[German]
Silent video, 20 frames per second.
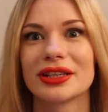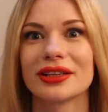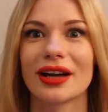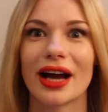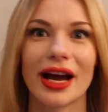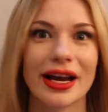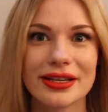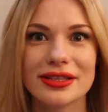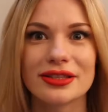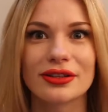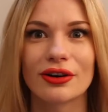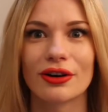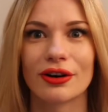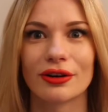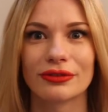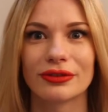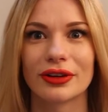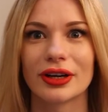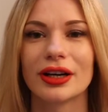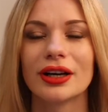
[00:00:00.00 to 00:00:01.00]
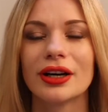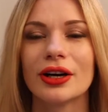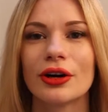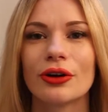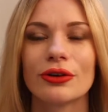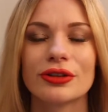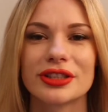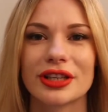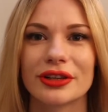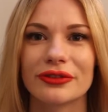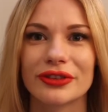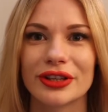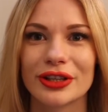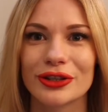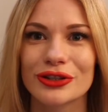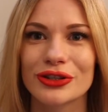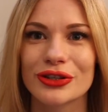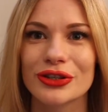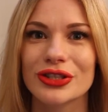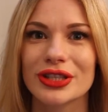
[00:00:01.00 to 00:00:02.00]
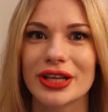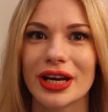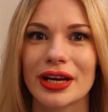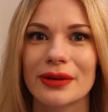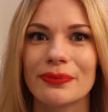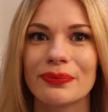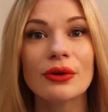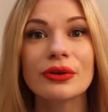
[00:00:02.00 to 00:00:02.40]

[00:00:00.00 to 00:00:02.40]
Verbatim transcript: einem Reisekoffer unterwegs zu sein.